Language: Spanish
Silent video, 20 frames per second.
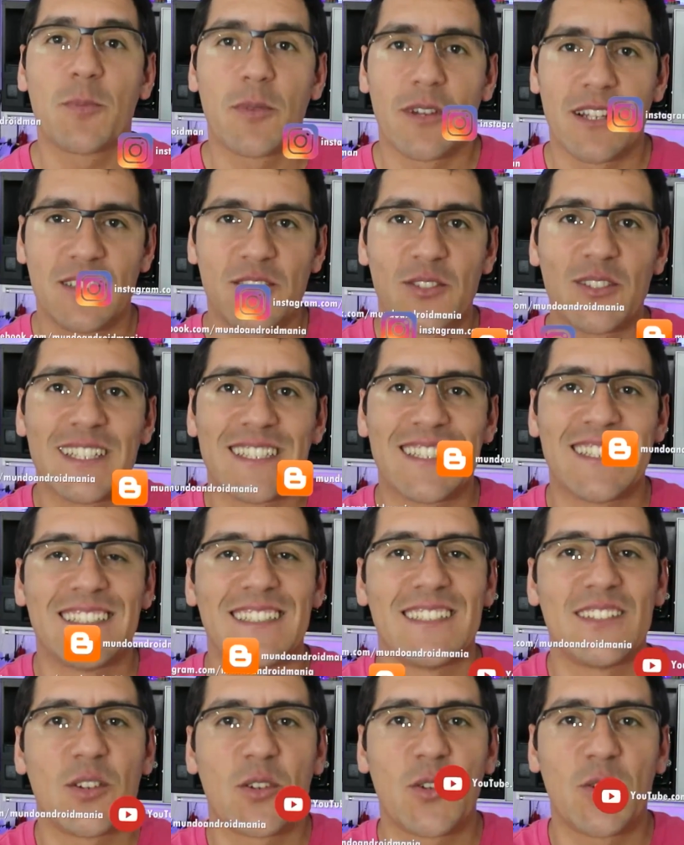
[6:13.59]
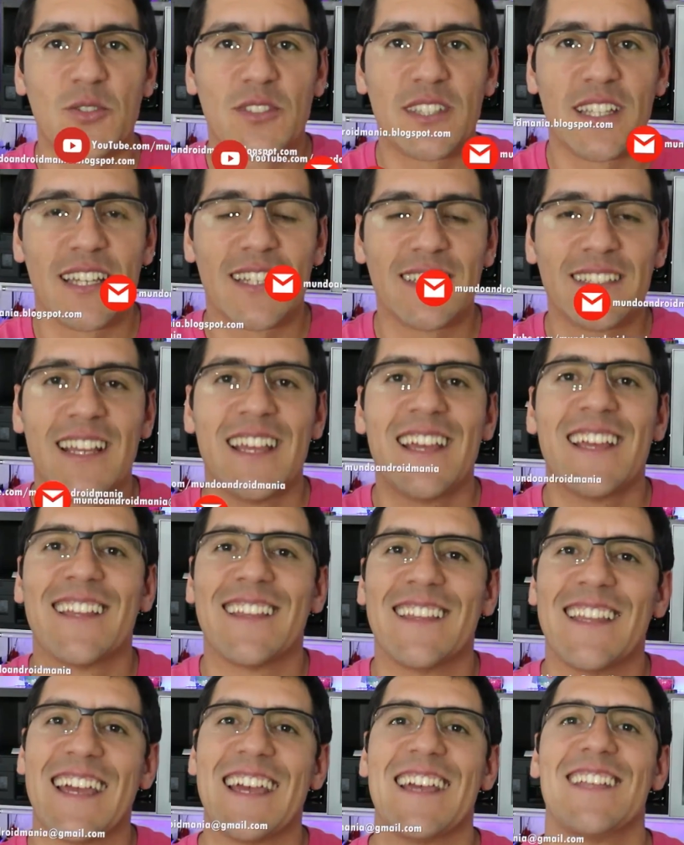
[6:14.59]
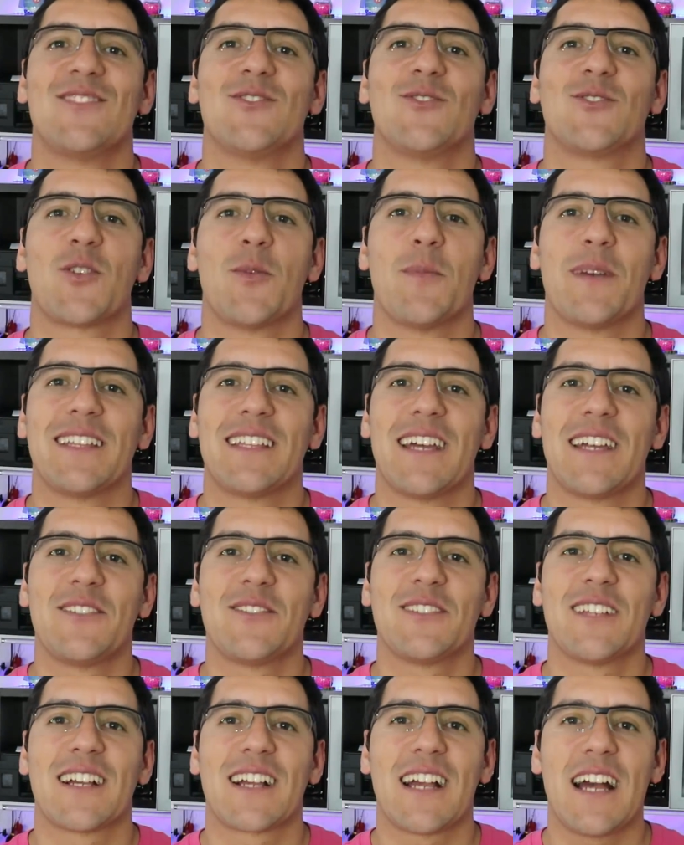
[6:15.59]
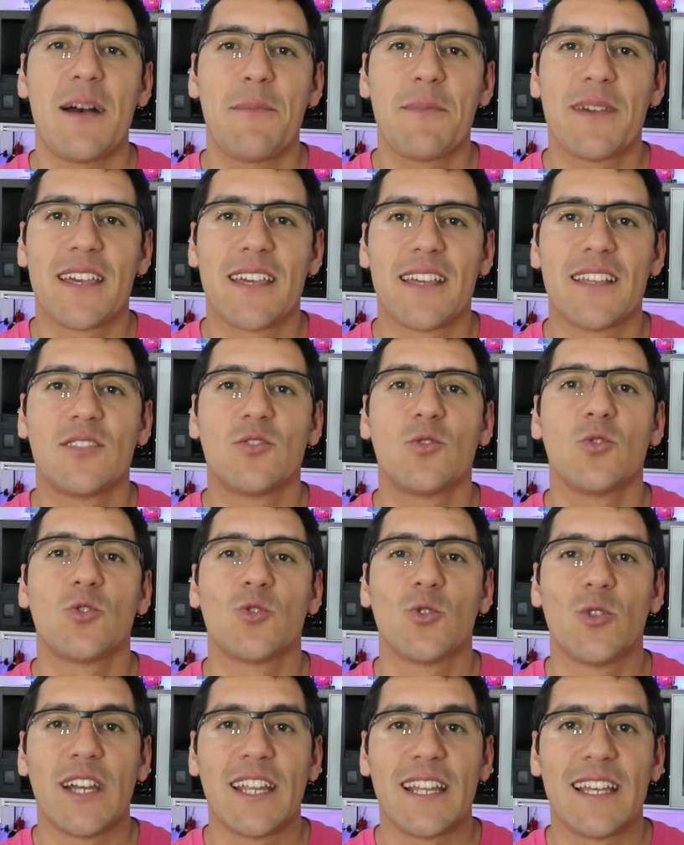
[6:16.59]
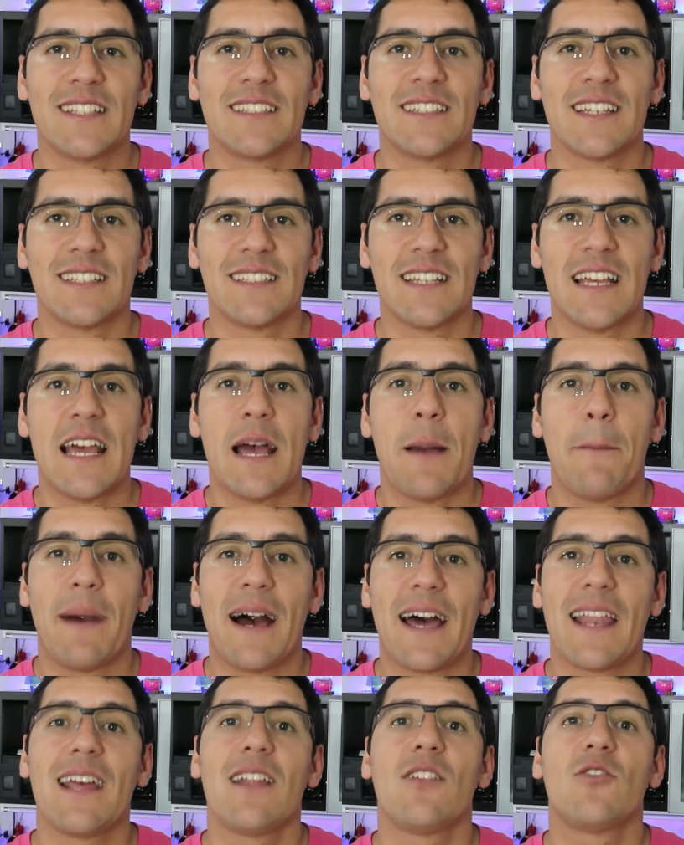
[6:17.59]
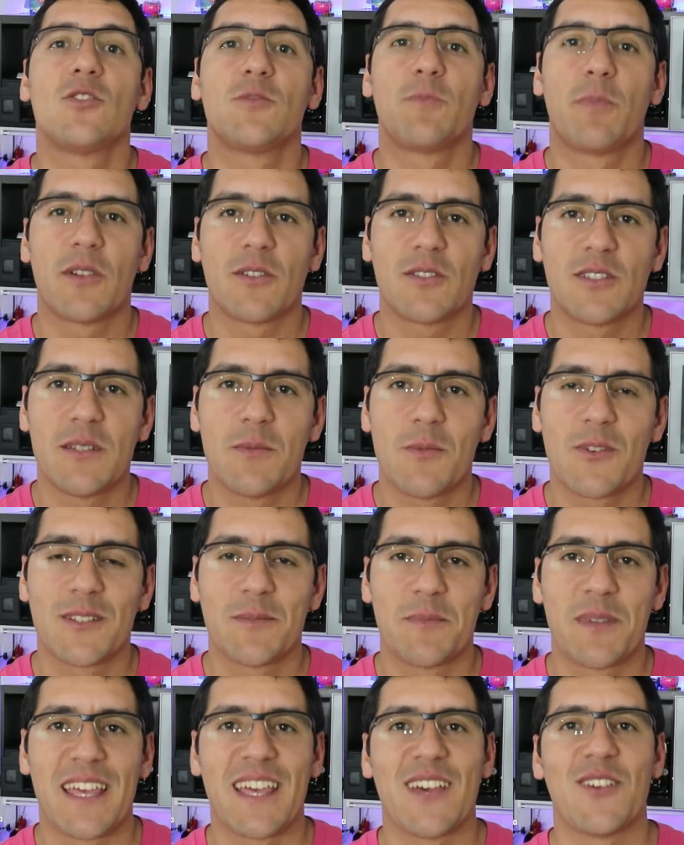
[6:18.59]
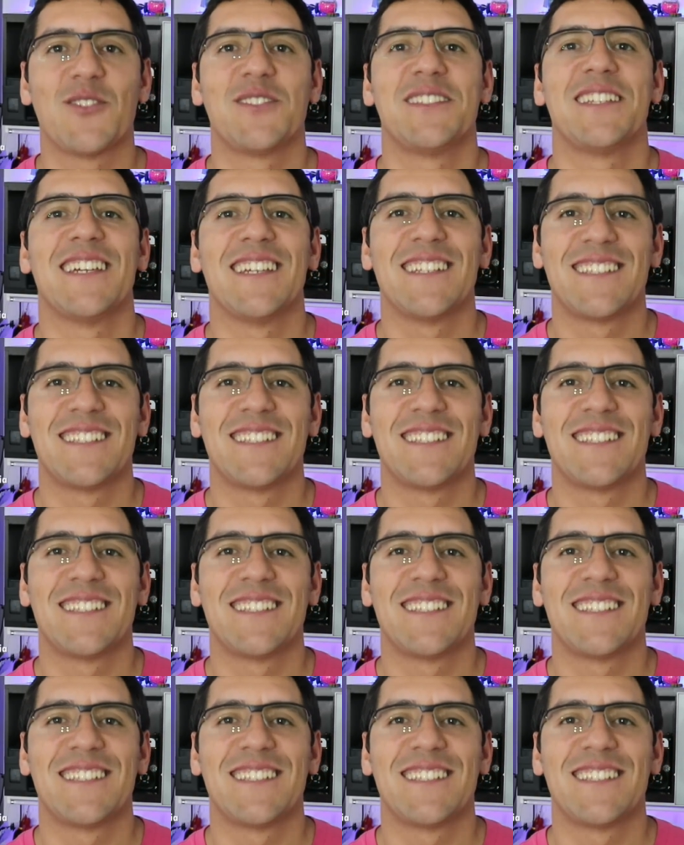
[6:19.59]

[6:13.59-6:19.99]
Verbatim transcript: por eso necesito que ustedes dejen sus comentarios acá, me dejen sus sugerencias para los próximos videos de